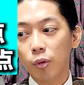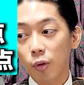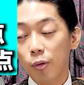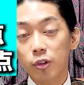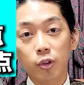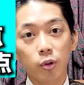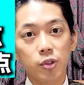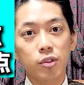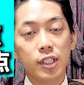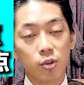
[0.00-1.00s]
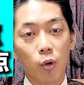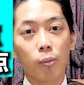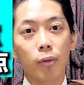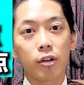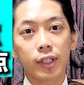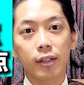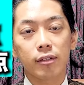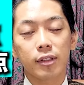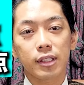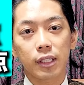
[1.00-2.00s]
も僕共通テスト本番受ける
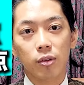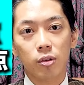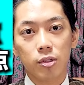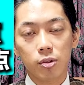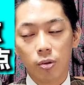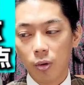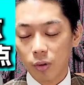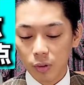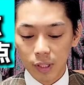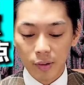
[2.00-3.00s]
んですけどそこ